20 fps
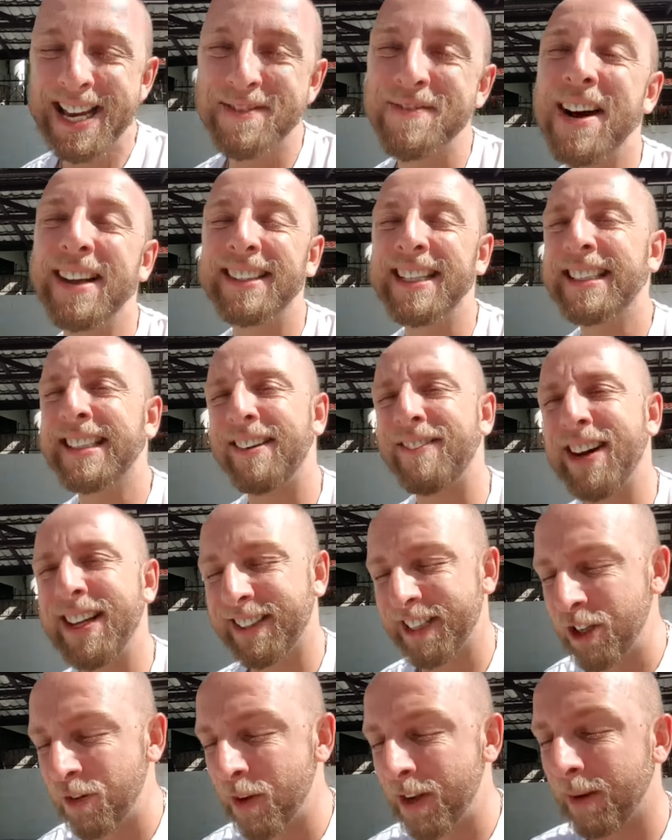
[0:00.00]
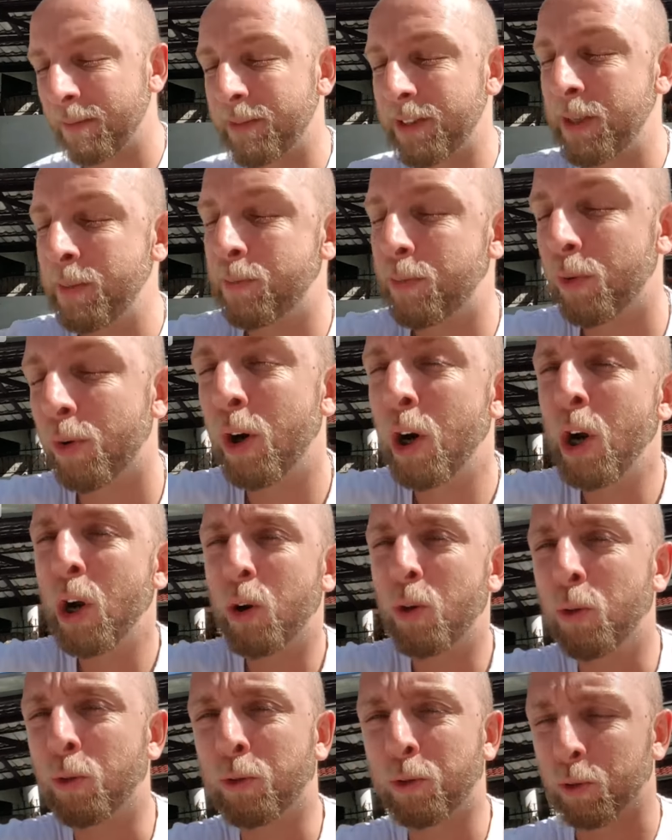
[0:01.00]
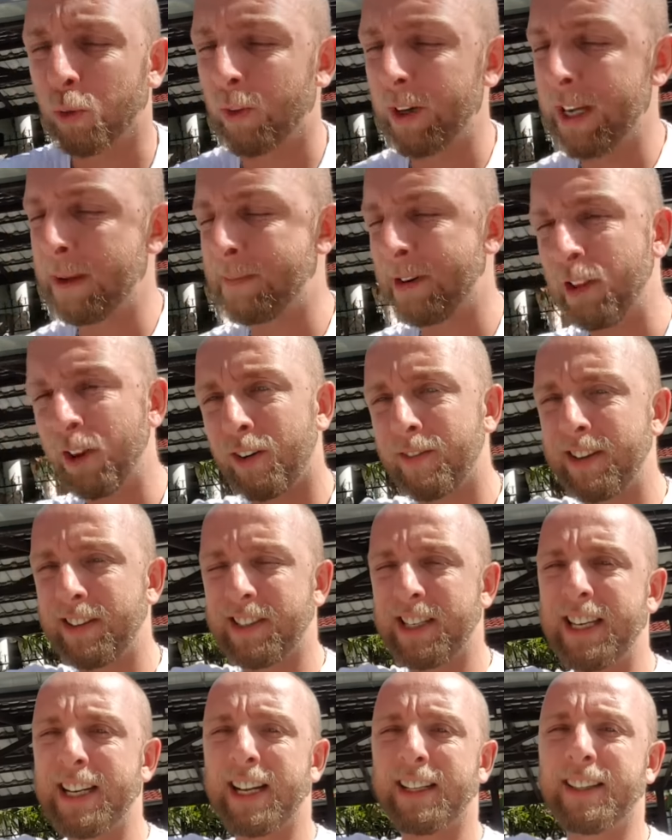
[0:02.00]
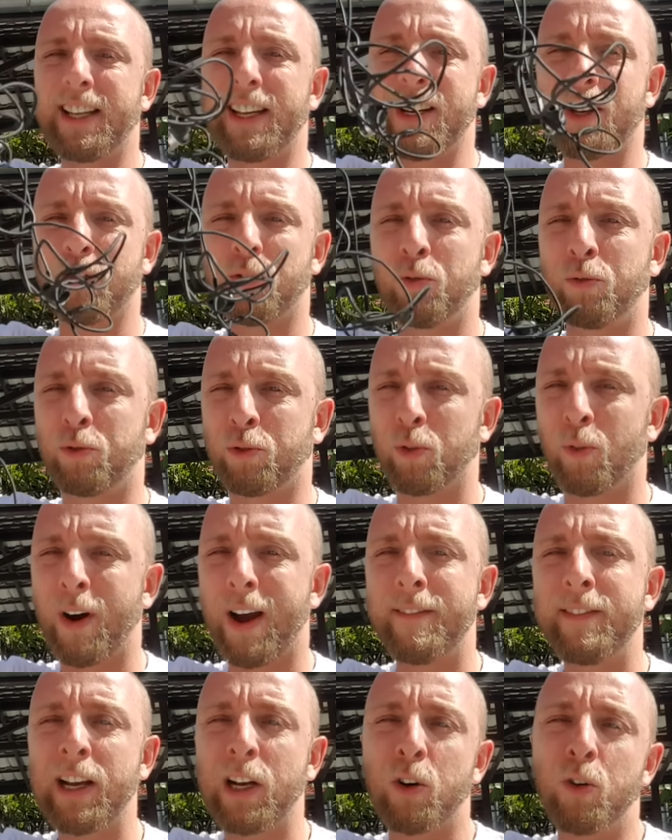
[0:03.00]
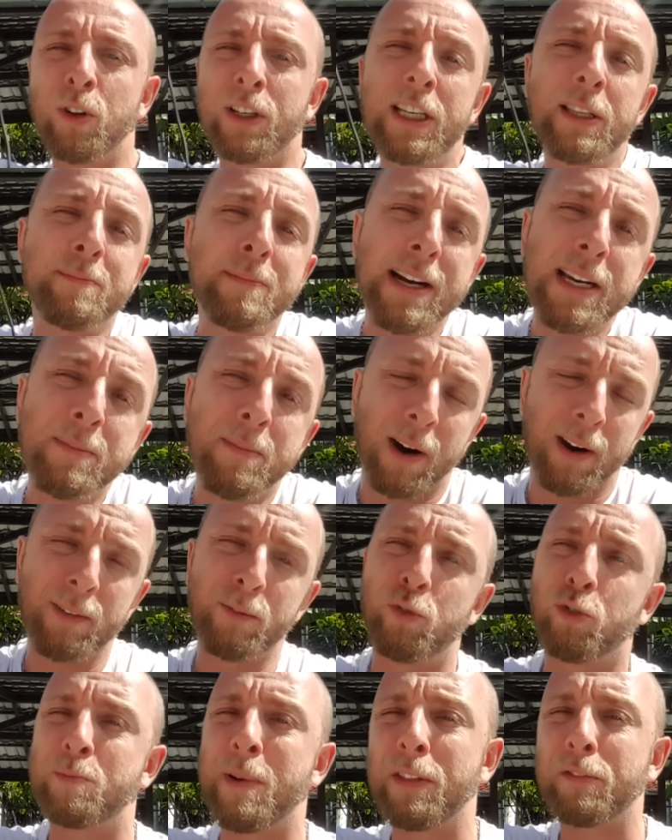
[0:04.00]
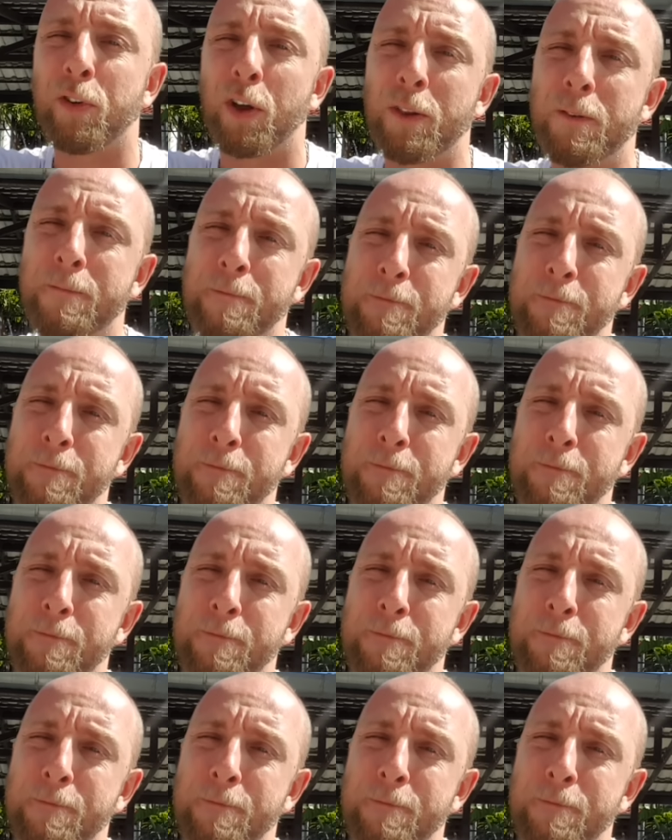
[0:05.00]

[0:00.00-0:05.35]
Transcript: et, ben c'est que ça va atténuer un petit peu le son. Et maintenant, on va essayer la dernière solution avec le kit malibre du smartphone.